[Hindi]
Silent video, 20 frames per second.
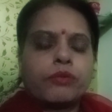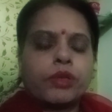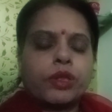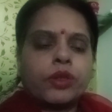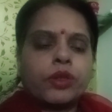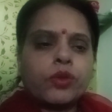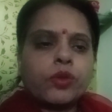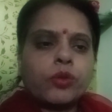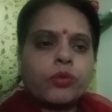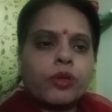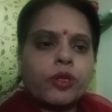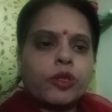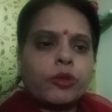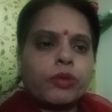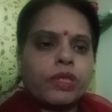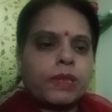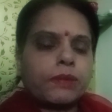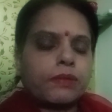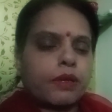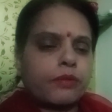मित्रों सुबह
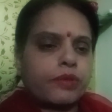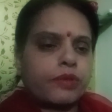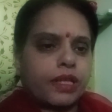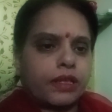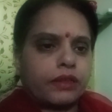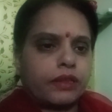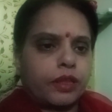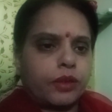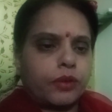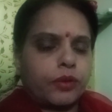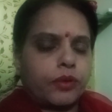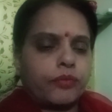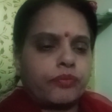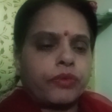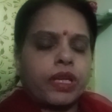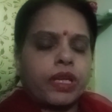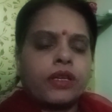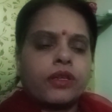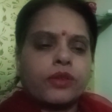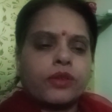सुबह जब आप जगते हो
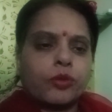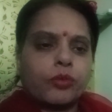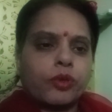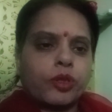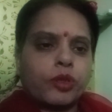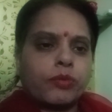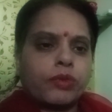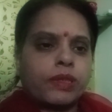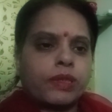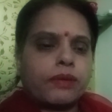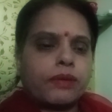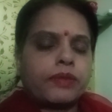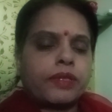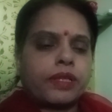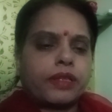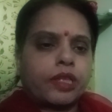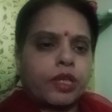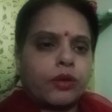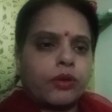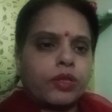सुबह सुबह जब आप
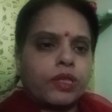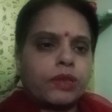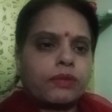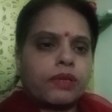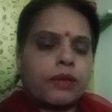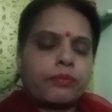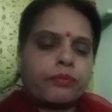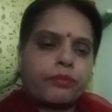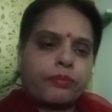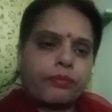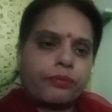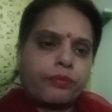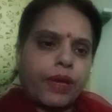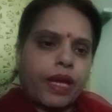जगते हो और जब आप